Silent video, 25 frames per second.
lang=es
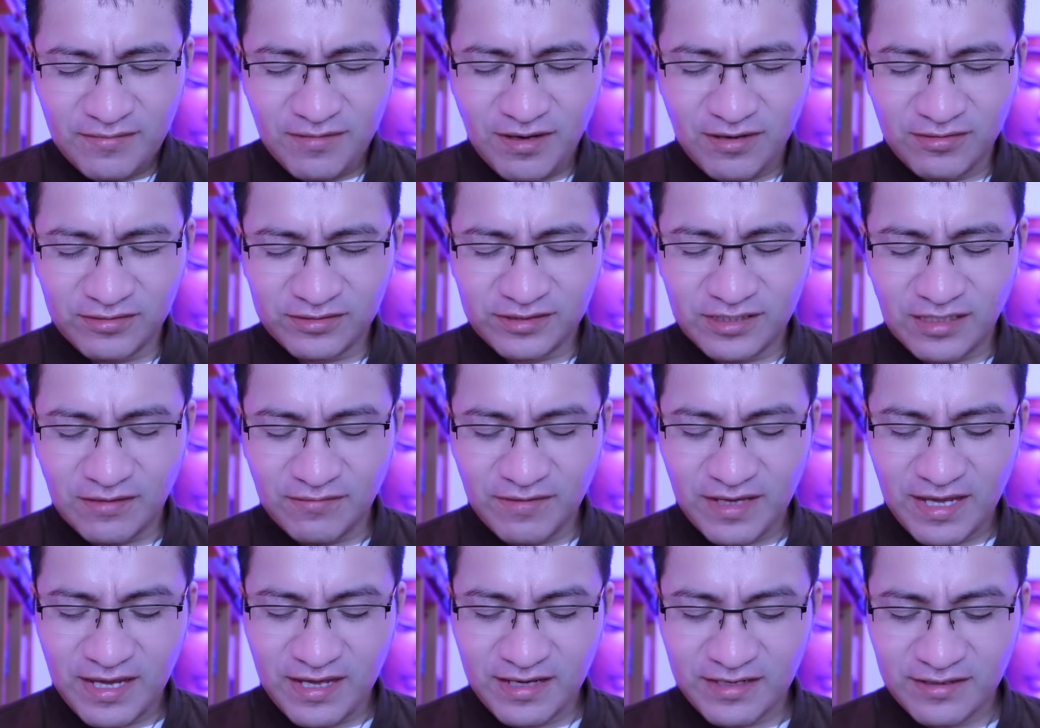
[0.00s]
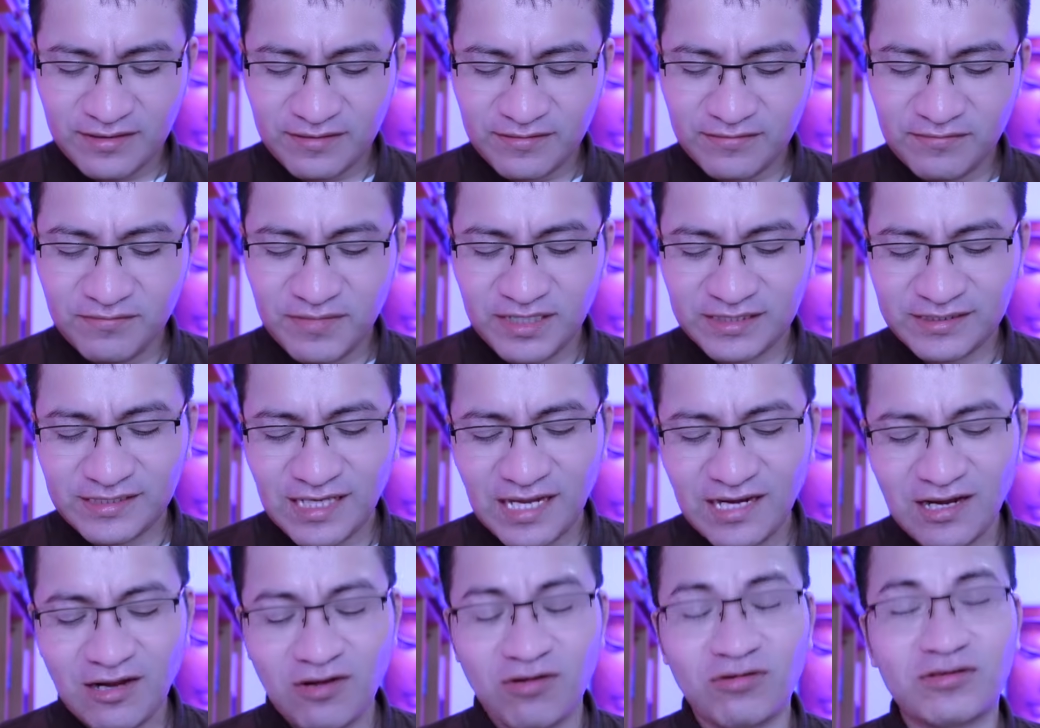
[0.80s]
Vamos a ver, me
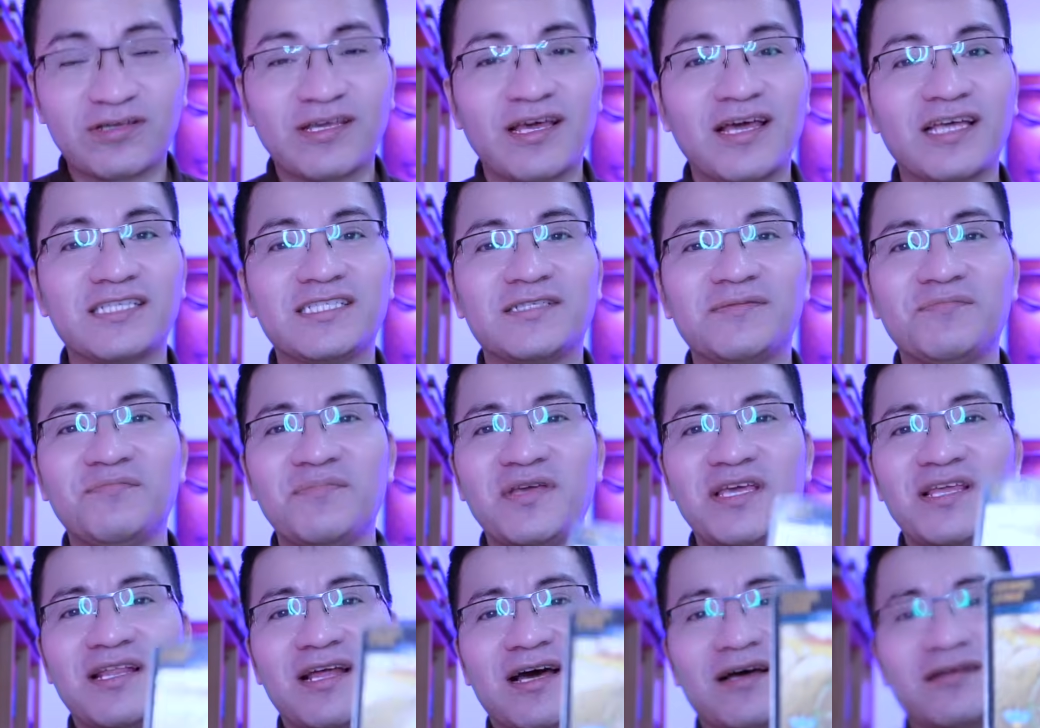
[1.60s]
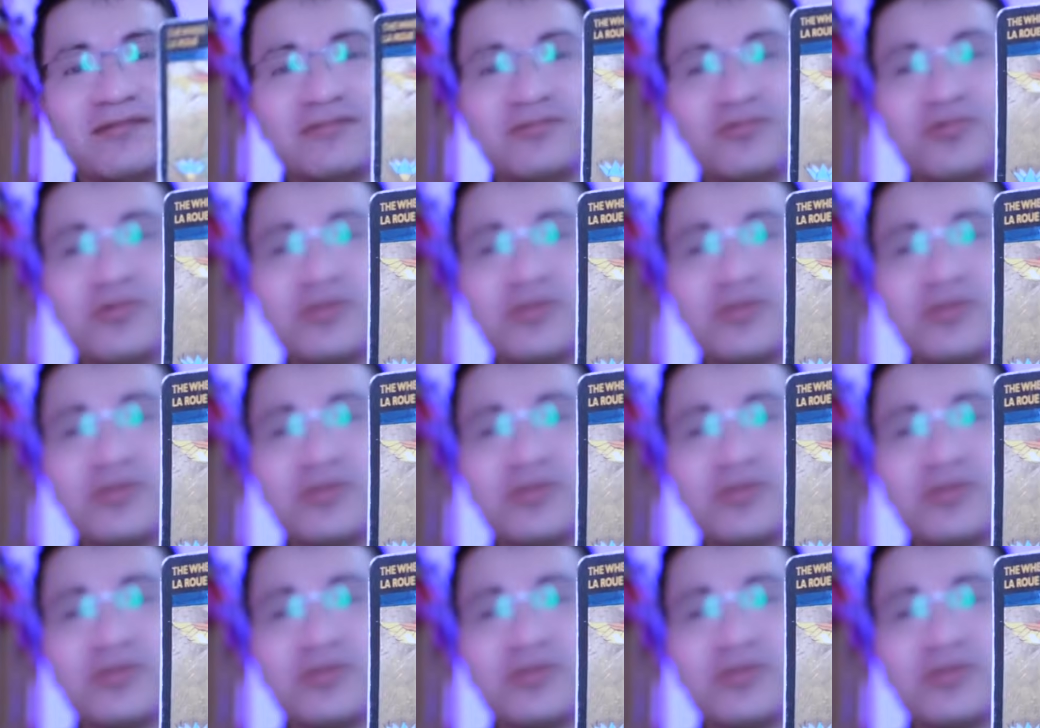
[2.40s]
sale lo que es, mira,